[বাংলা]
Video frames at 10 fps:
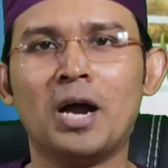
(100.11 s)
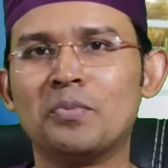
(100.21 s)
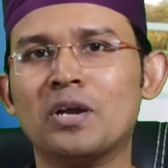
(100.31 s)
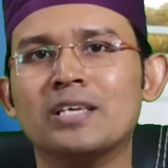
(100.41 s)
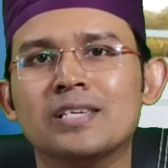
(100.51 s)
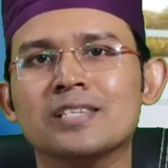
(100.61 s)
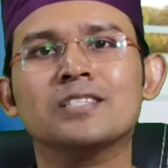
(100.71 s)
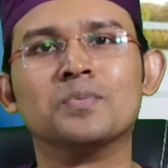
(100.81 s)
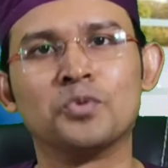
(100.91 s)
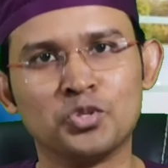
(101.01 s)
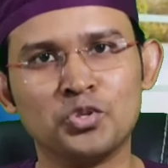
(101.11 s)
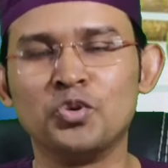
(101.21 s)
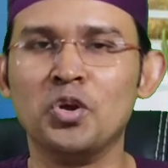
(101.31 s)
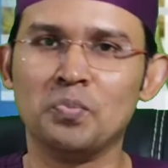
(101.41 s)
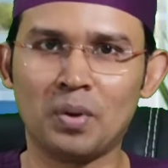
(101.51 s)
আমরা ইএসডি e
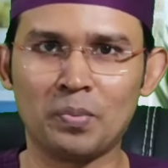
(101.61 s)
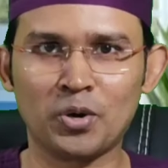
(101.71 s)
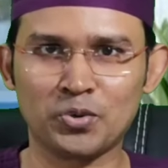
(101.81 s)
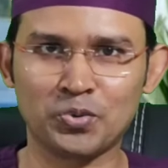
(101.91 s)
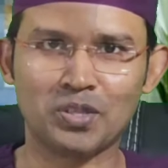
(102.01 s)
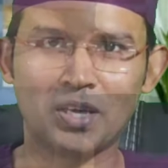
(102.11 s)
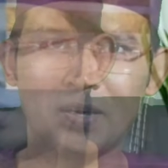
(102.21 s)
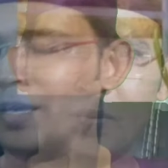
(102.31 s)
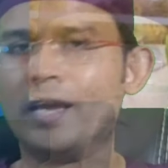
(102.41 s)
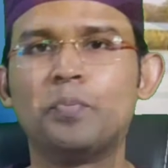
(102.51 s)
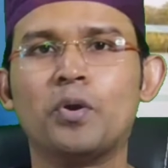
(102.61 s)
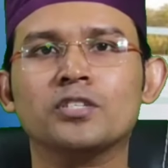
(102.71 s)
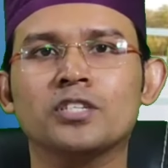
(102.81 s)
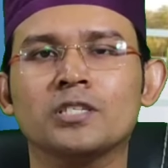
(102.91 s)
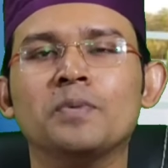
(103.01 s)
প্রসিডিউর ব্যবহার করে থাকি এরপর
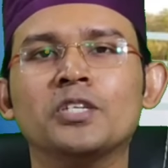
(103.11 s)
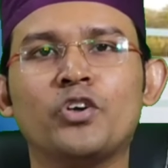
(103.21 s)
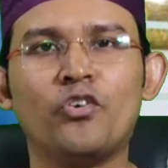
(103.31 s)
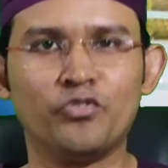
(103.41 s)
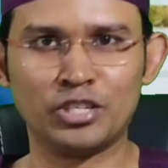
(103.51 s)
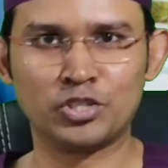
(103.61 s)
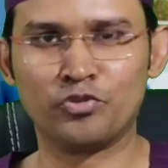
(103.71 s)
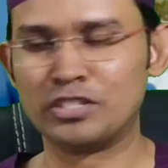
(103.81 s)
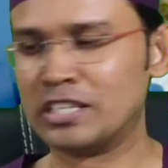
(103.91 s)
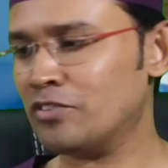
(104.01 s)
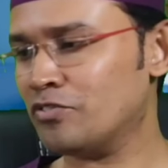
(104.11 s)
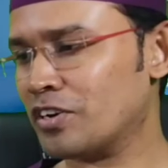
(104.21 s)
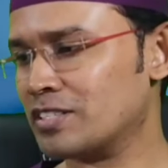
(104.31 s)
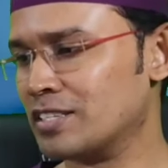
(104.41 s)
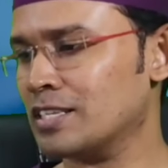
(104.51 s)
ট্রিটমেন্ট অফ ইসোফিজিয়াল
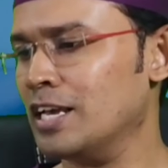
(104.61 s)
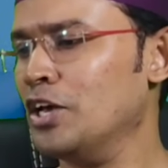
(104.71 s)
ভারিসেস